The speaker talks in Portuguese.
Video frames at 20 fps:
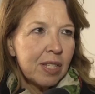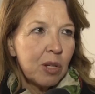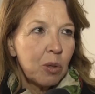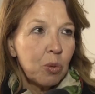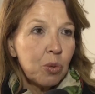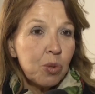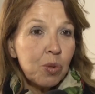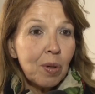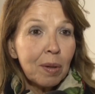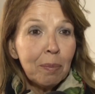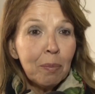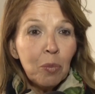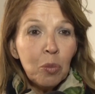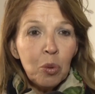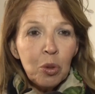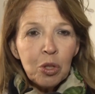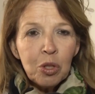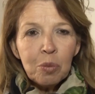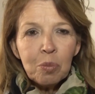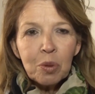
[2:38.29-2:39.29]
Esse curso é
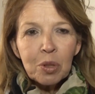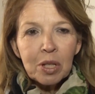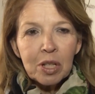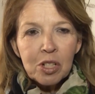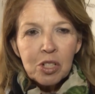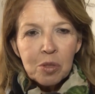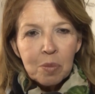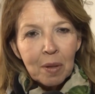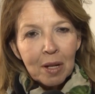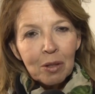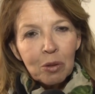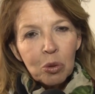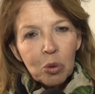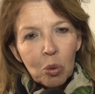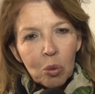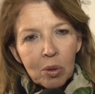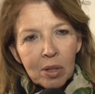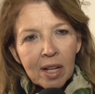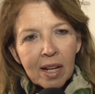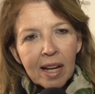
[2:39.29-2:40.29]
muito importante para
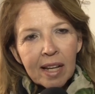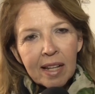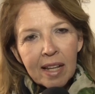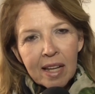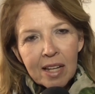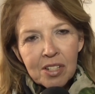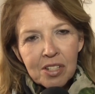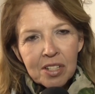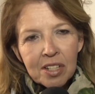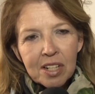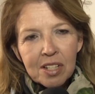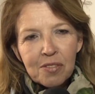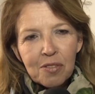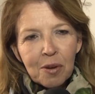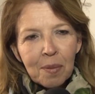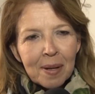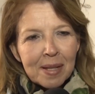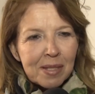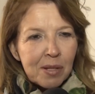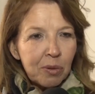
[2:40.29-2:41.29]
toda a cadeia de
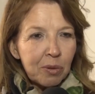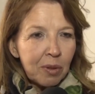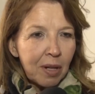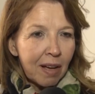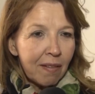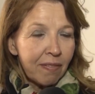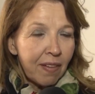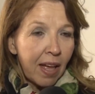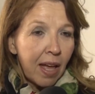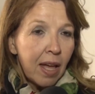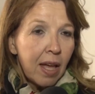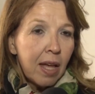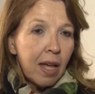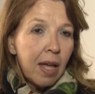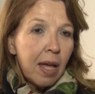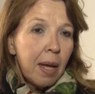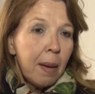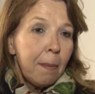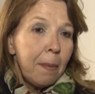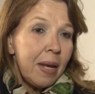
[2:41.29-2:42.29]
transformação do café,
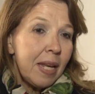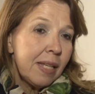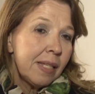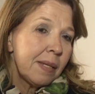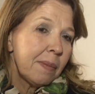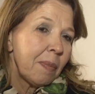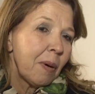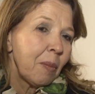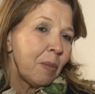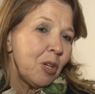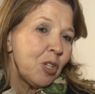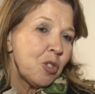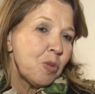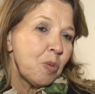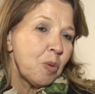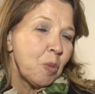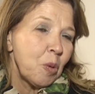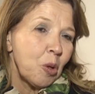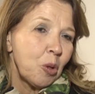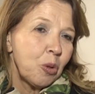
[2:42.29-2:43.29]
principalmente
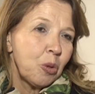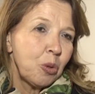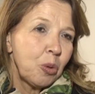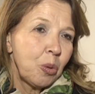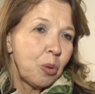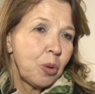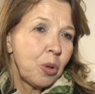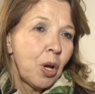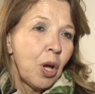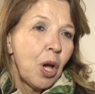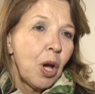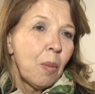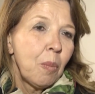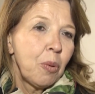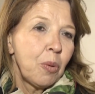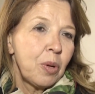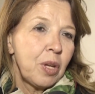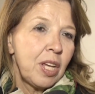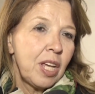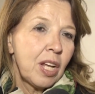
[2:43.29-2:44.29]
para o produtor,
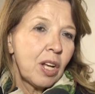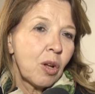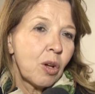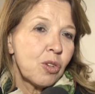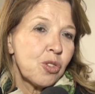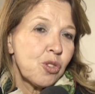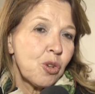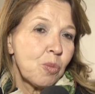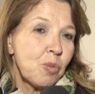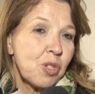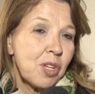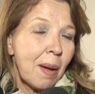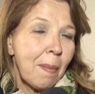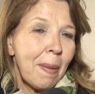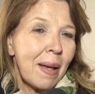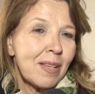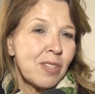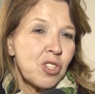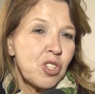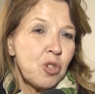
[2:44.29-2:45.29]
porque nós somos
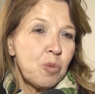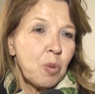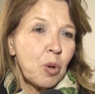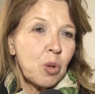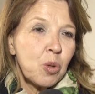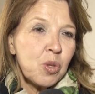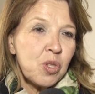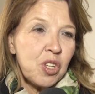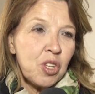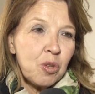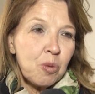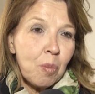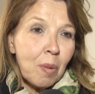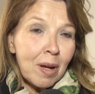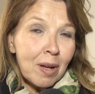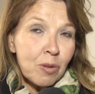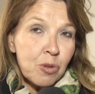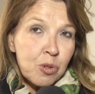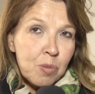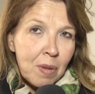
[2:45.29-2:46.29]
capazes de produzir
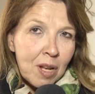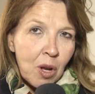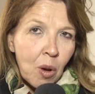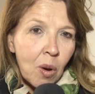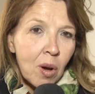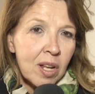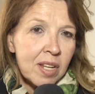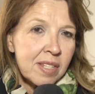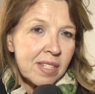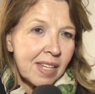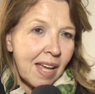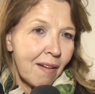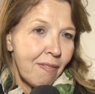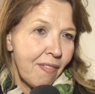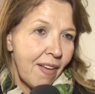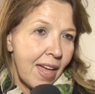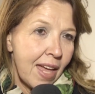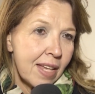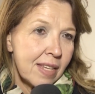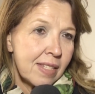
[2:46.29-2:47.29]
uma, os melhores
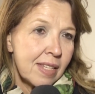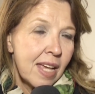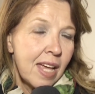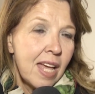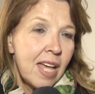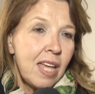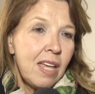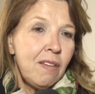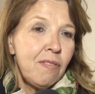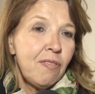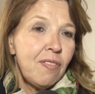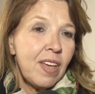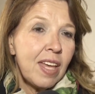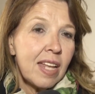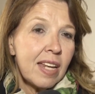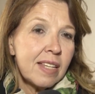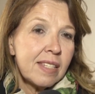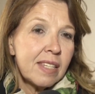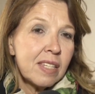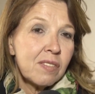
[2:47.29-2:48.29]
cafés e
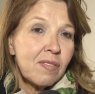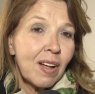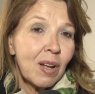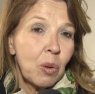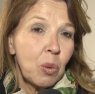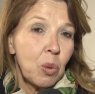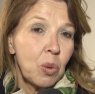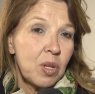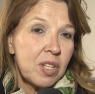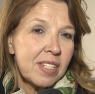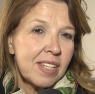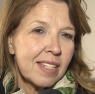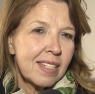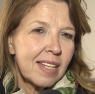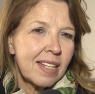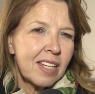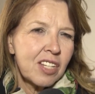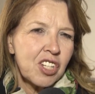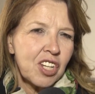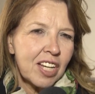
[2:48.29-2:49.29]
ver esses valores,
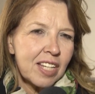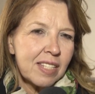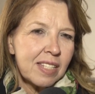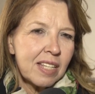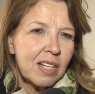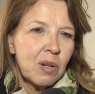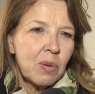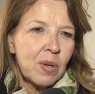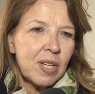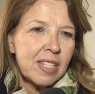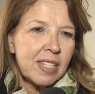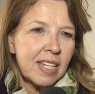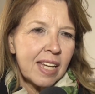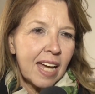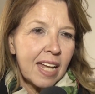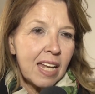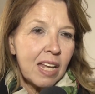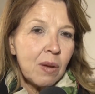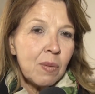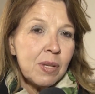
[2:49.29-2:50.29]
essa dedicação, esse
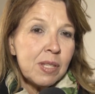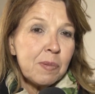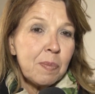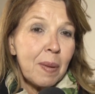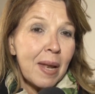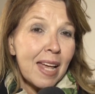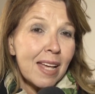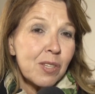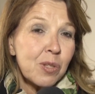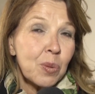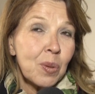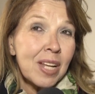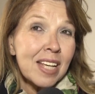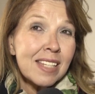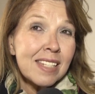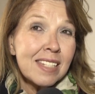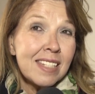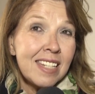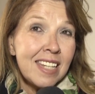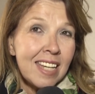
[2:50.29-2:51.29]
carinho expresso
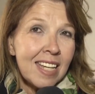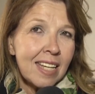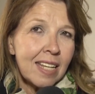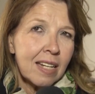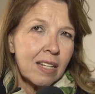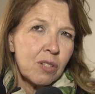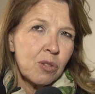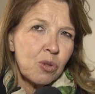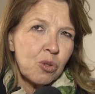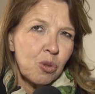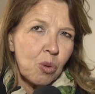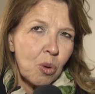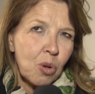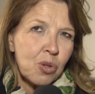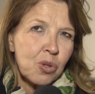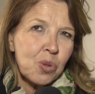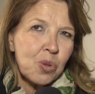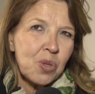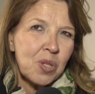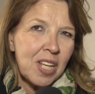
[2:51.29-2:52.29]
nas xícaras dos
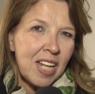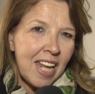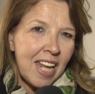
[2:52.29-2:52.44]
nossos